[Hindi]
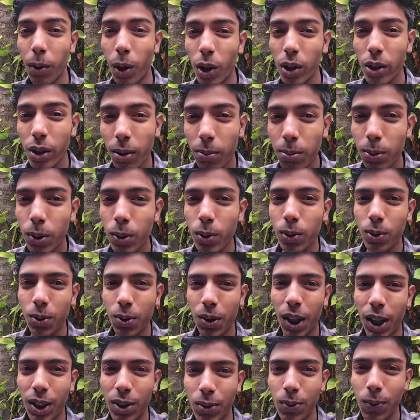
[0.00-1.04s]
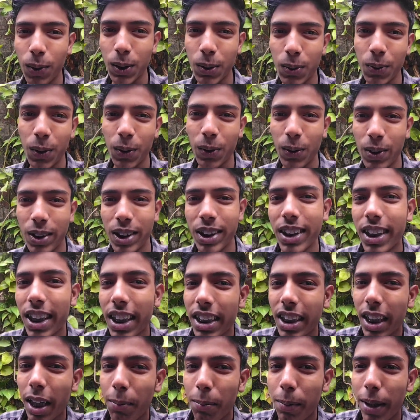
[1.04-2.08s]
बहुत अफसोस हो रहा है सुबह सुबह कुछ ही
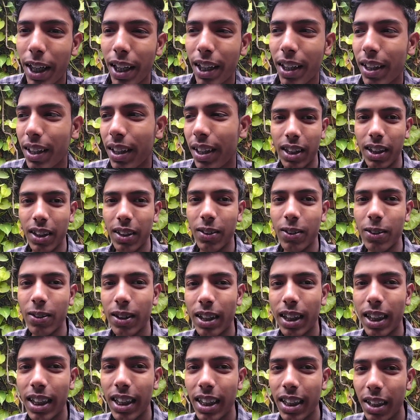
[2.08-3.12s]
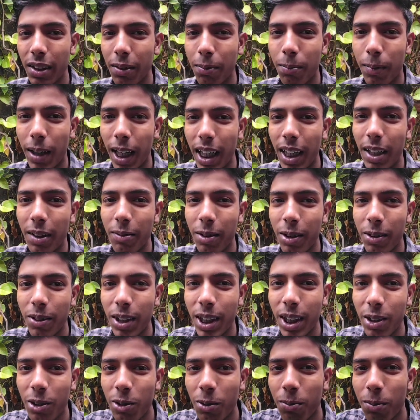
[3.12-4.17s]
नहीं जा पाए हैं एक होता नहीं है माइंड में
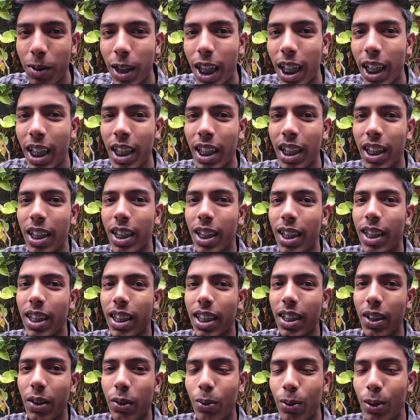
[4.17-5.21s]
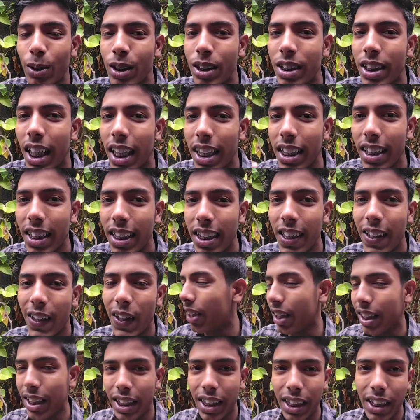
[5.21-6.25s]
वही घूम रहा है कि रोज़ जाते
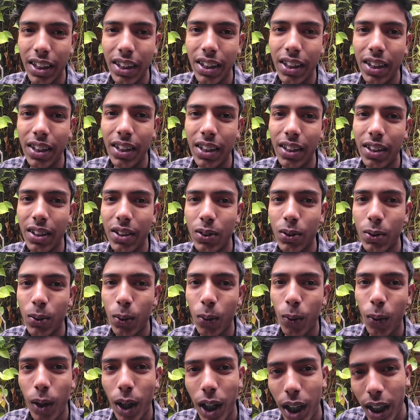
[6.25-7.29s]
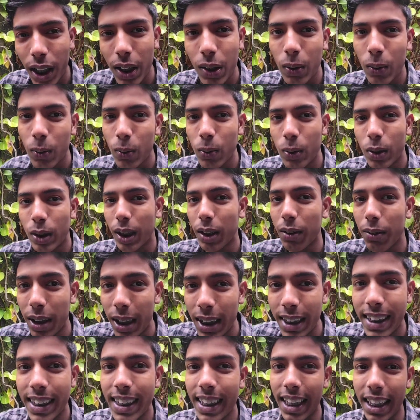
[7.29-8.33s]
हैं एक दिन सो गए तो उसके
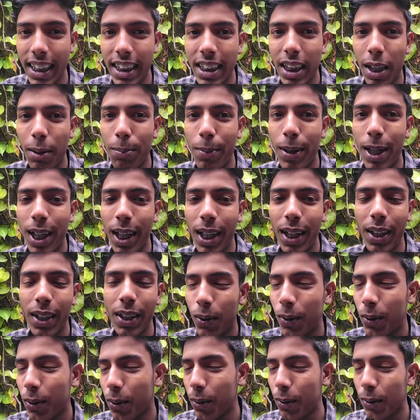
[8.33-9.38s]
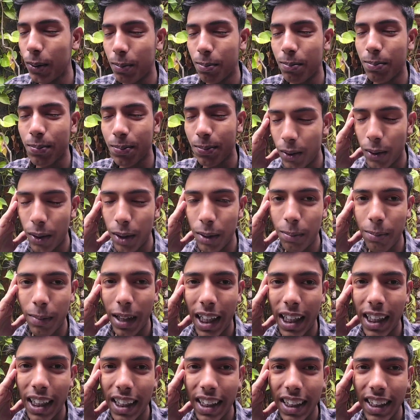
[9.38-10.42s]
वजह से नहीं जा पाए तो थोड़ी
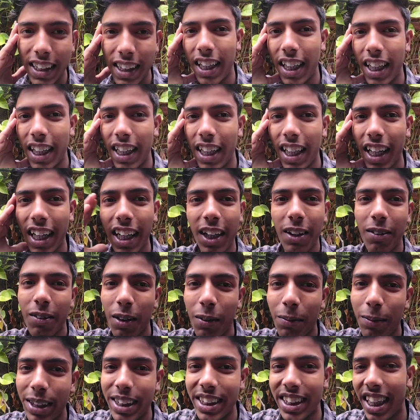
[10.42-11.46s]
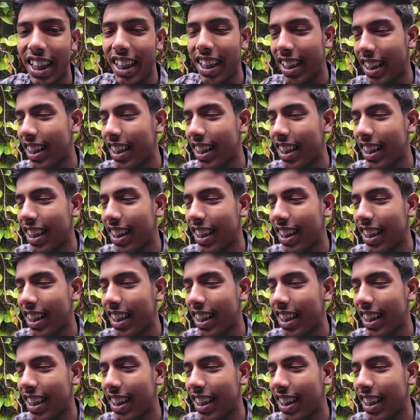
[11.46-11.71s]
माइंड अलग लेवल पे चल